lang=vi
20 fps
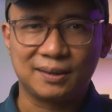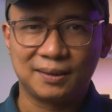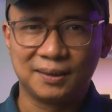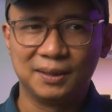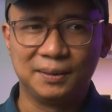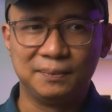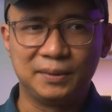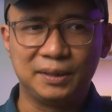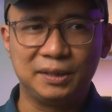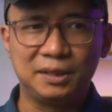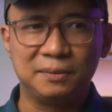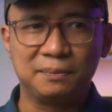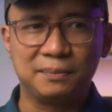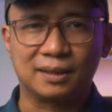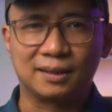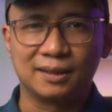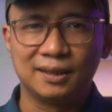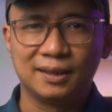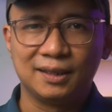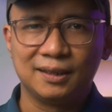rất là thơm, thế
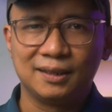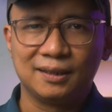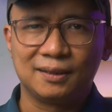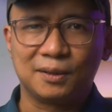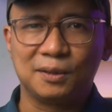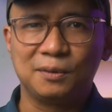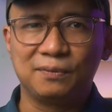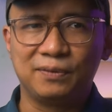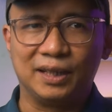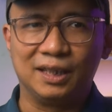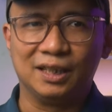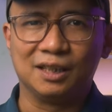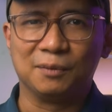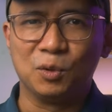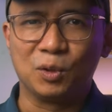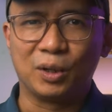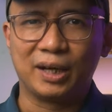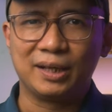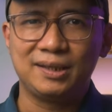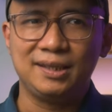nhưng mà nó không phải
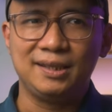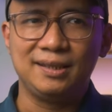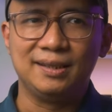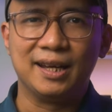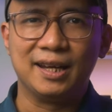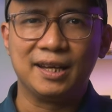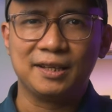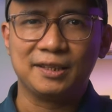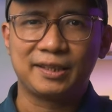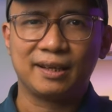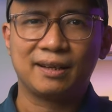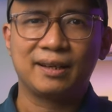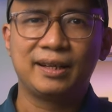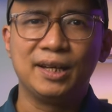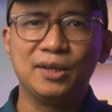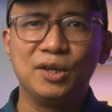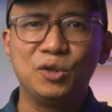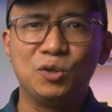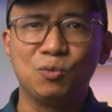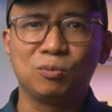là một cái gì đấy sẽ
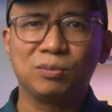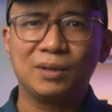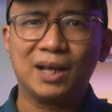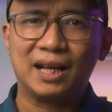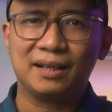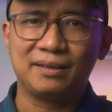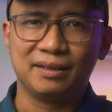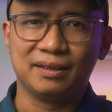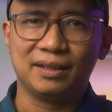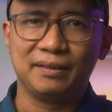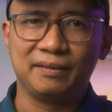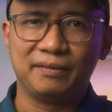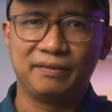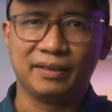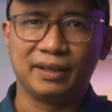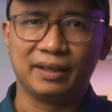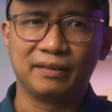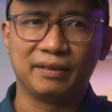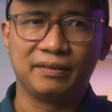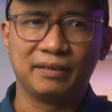khiến cho chúng ta trở nên
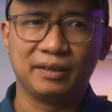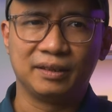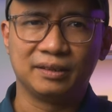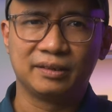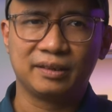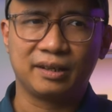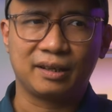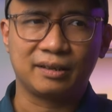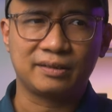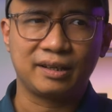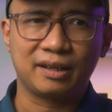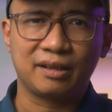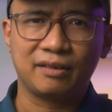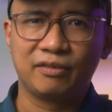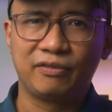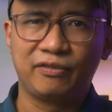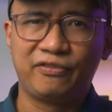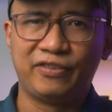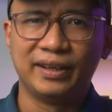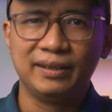phải sẽ sẽ
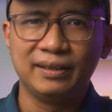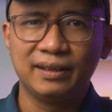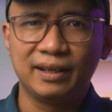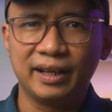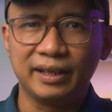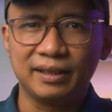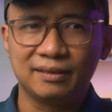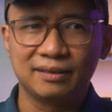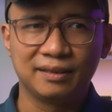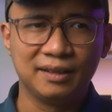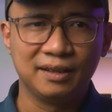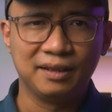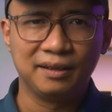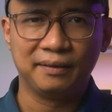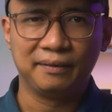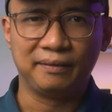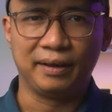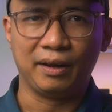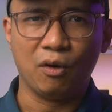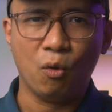phấn khích,
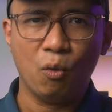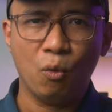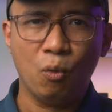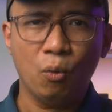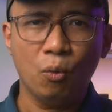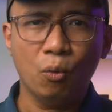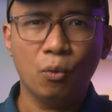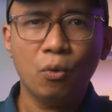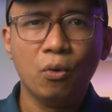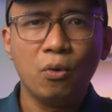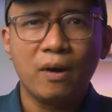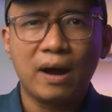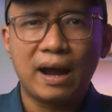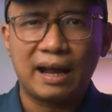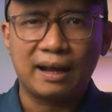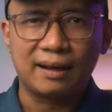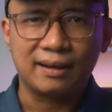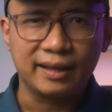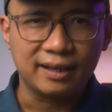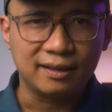phải ú
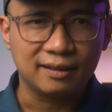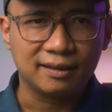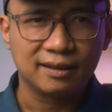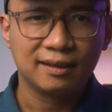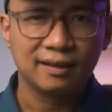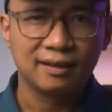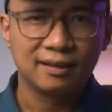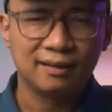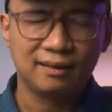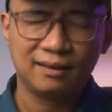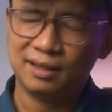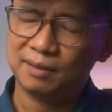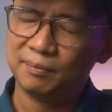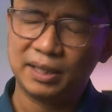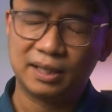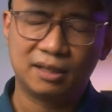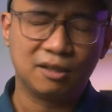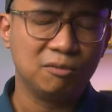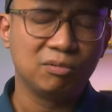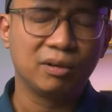hòa lên.
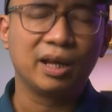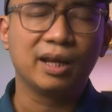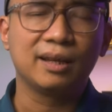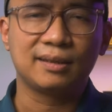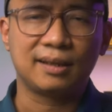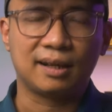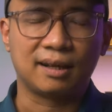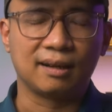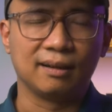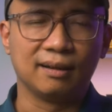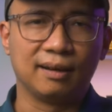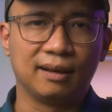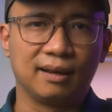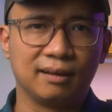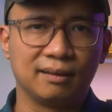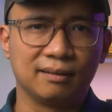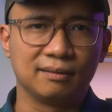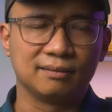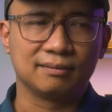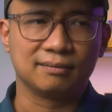Thì mình không nghĩ rằng
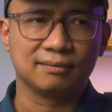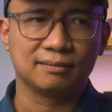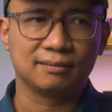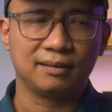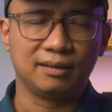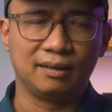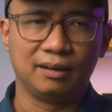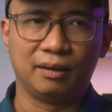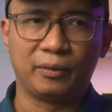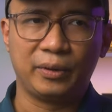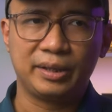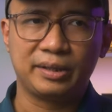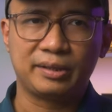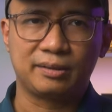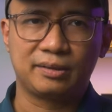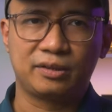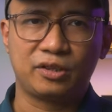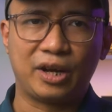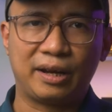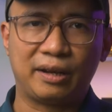là
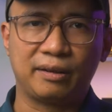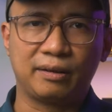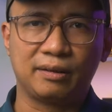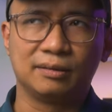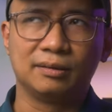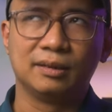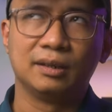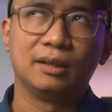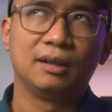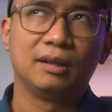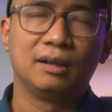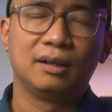Greece Chanel